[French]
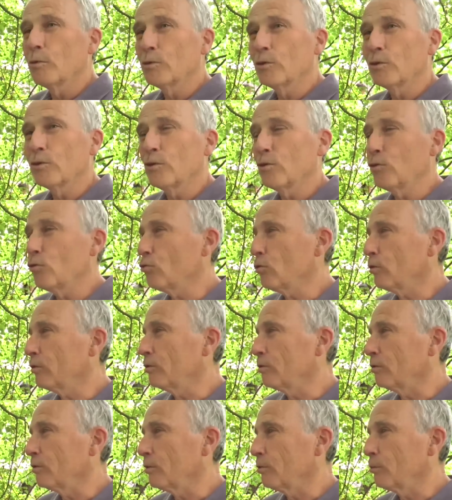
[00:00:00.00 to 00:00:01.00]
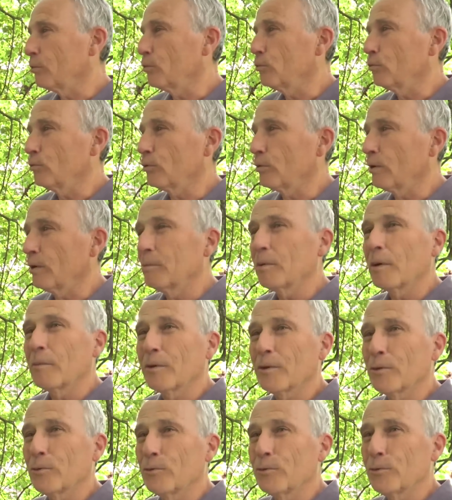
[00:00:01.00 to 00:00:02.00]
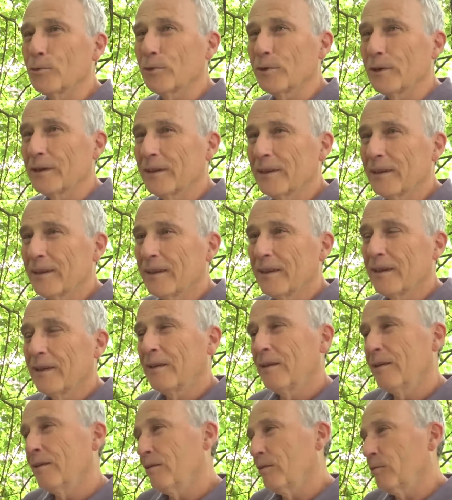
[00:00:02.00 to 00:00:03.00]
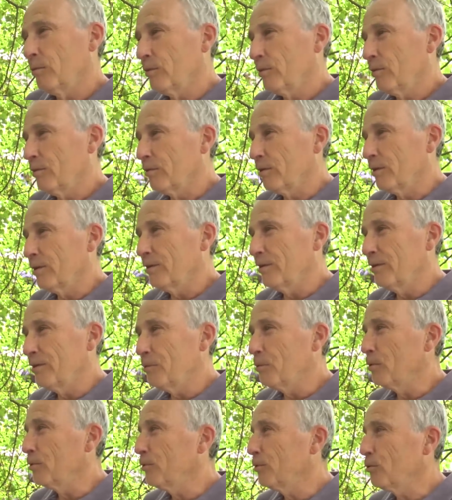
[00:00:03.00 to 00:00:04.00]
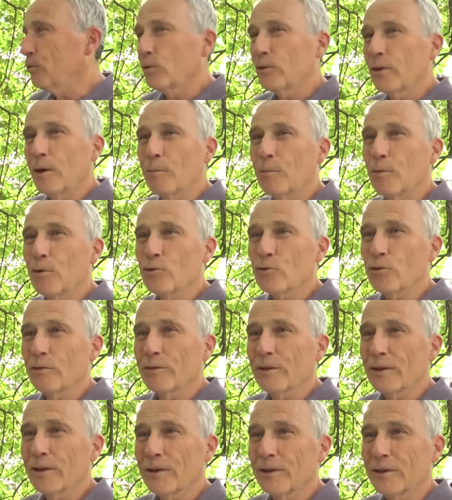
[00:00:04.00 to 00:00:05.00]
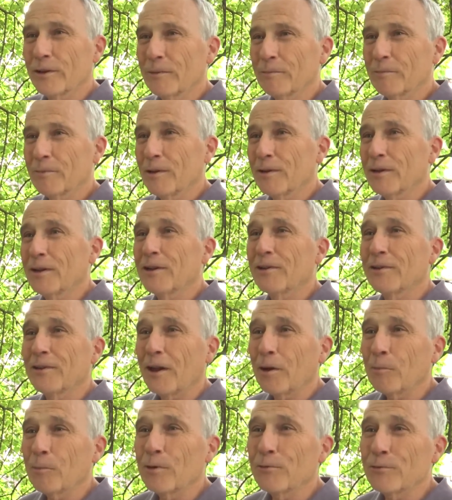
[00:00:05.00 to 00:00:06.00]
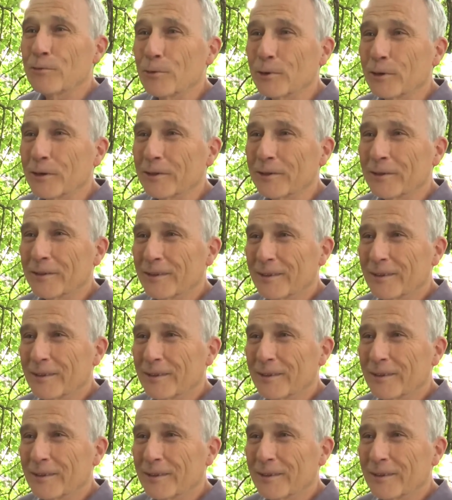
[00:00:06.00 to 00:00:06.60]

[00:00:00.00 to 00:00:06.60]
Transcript: bah, on était déjà un peu sur la permaculture. C'est vrai qu'ici, voici bah, autre approche avec les arbres, la forêt.